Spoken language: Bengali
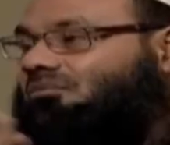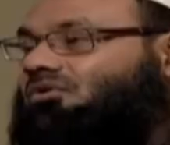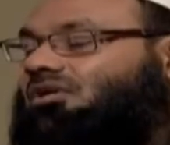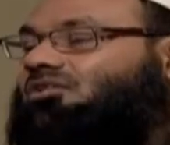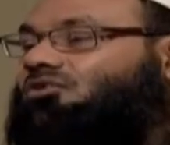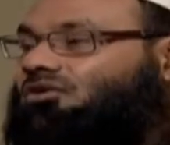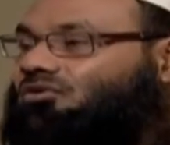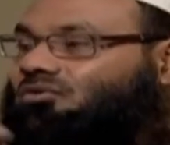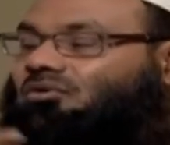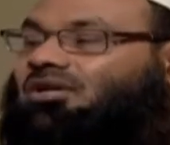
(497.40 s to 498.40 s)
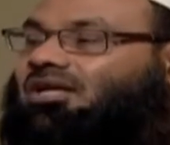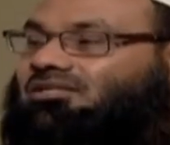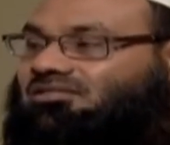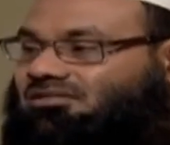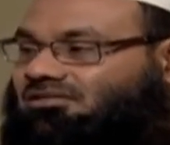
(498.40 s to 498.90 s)
এবং এই ধরনের লোক অনেক
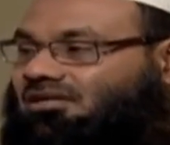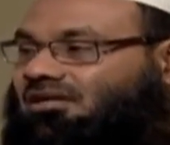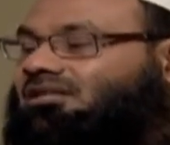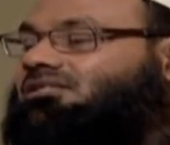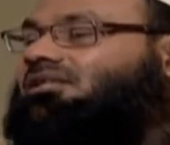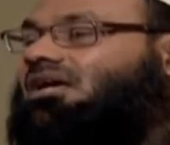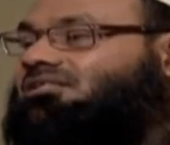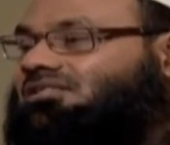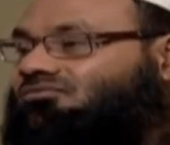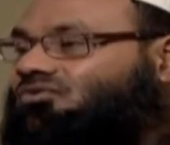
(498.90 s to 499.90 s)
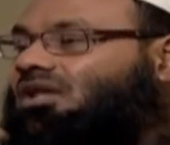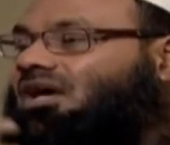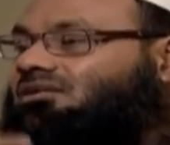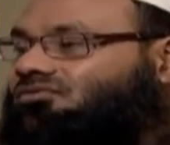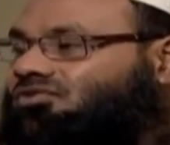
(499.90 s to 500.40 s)
আছে আল্লাহ জিন আশরাফু আল্লাহ
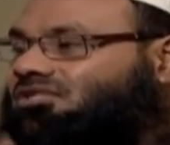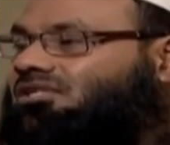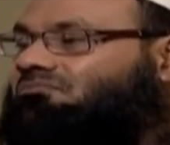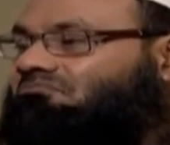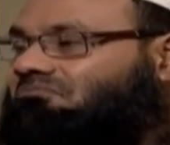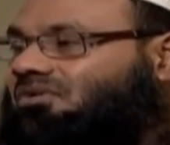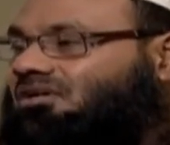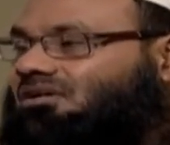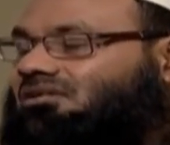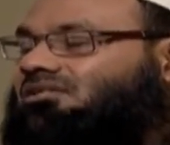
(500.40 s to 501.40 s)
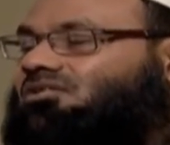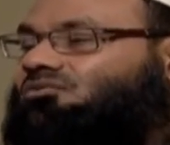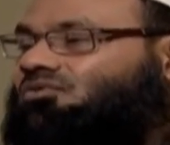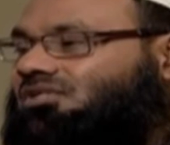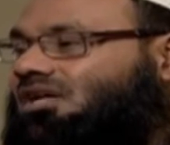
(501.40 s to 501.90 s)
আনফুসহীন নিজেদের
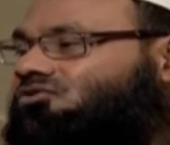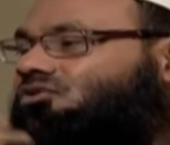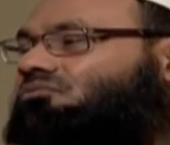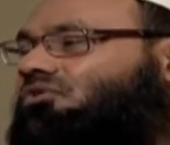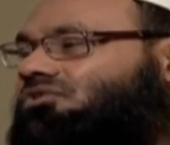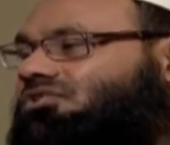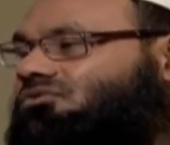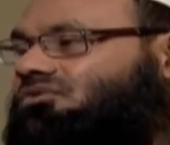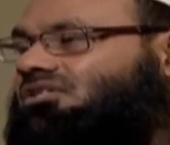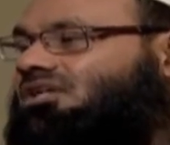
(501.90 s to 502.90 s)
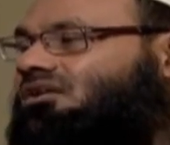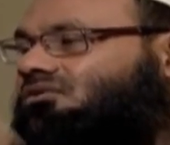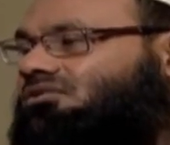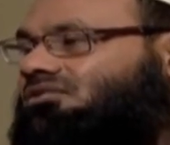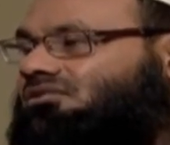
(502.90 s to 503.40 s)
উপরে যারা জুলুম করেছে অত্যাচার
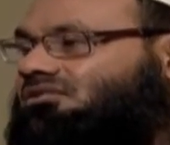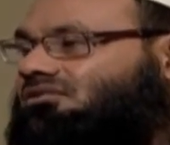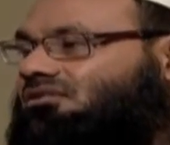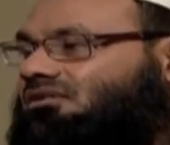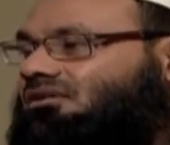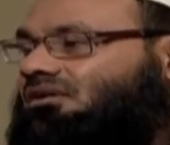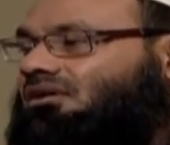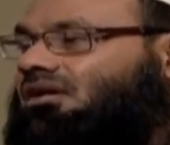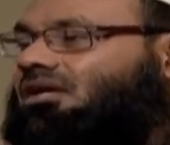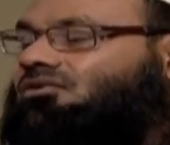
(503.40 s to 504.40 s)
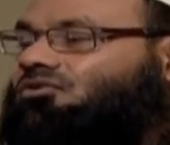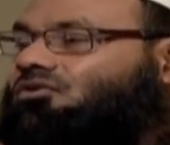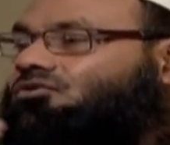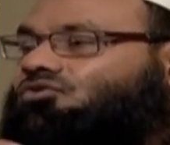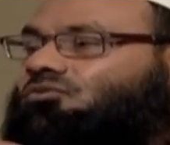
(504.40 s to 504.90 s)
করেছে এই
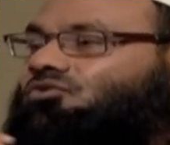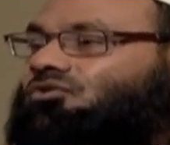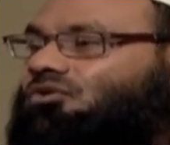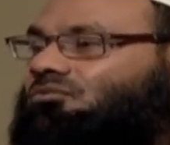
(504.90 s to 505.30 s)
ধরনের জুলুম যদি কোনো